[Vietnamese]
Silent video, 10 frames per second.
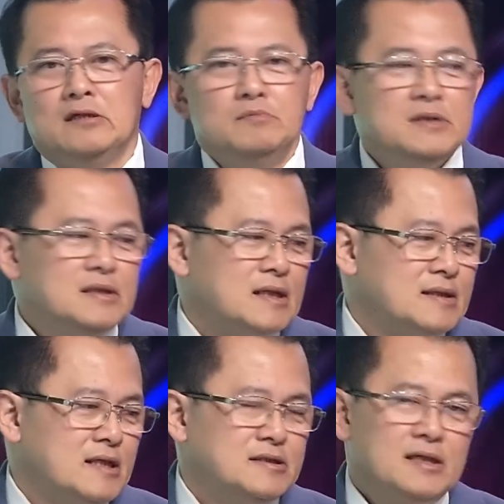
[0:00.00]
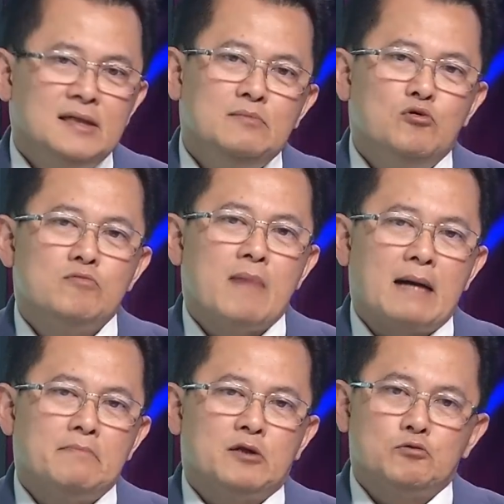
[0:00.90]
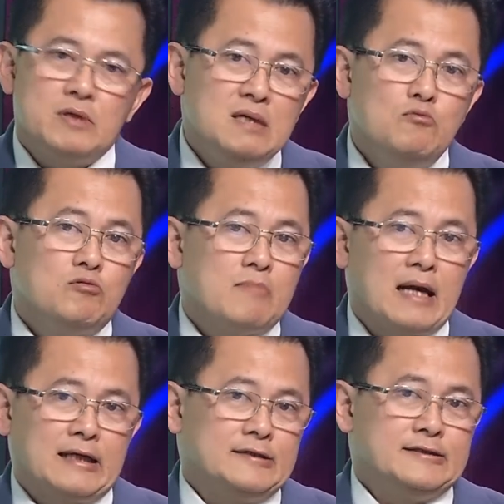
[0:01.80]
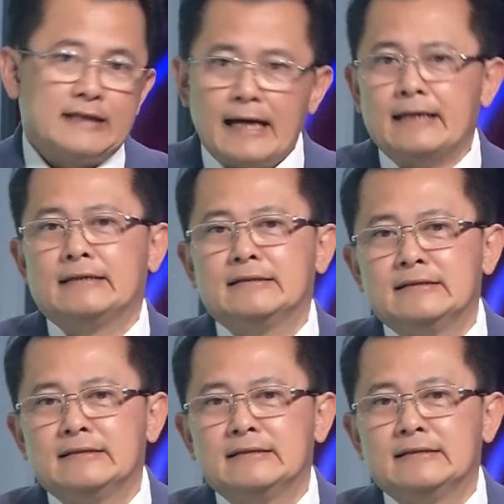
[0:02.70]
Giống như cái thế giới buôn bán ma túy, buôn bán cần sa